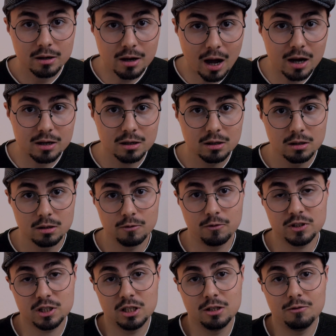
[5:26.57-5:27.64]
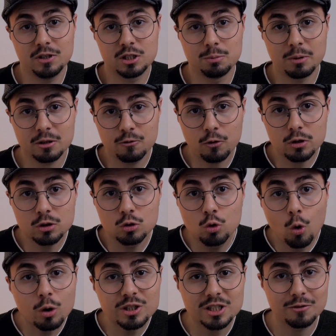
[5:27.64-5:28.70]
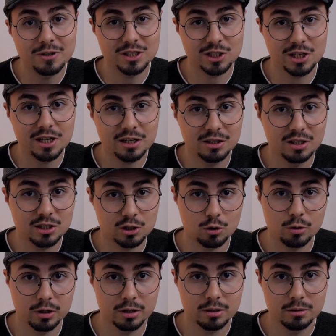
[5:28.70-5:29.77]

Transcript: как восстановить смартфон до заводских настроек.